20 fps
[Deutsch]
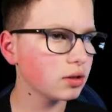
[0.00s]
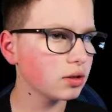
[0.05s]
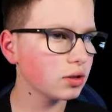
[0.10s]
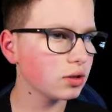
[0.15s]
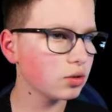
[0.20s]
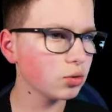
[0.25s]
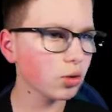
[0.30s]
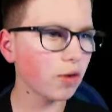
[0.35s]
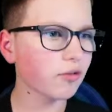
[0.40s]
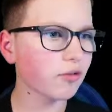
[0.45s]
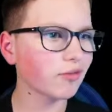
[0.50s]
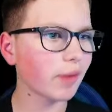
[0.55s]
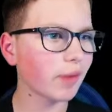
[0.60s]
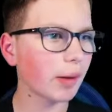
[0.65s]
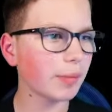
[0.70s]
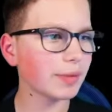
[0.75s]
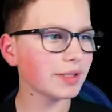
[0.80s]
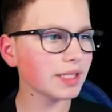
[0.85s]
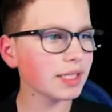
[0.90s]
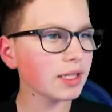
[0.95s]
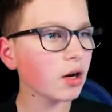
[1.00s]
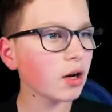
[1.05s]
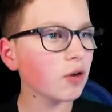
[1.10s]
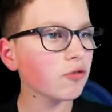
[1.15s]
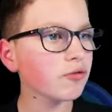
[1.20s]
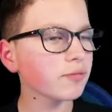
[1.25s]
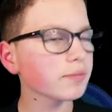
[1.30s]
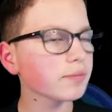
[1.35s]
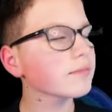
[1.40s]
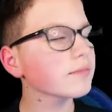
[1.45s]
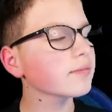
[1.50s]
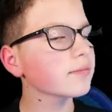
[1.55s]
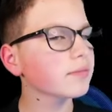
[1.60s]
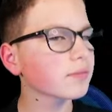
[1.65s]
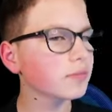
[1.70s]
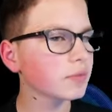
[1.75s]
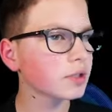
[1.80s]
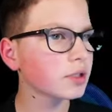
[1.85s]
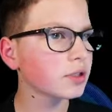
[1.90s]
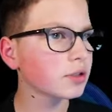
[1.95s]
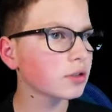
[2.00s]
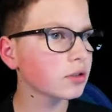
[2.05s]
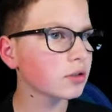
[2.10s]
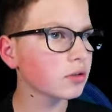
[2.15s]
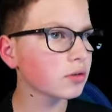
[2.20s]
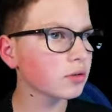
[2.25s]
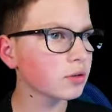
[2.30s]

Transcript: zu oft auf meinem PC drauf. So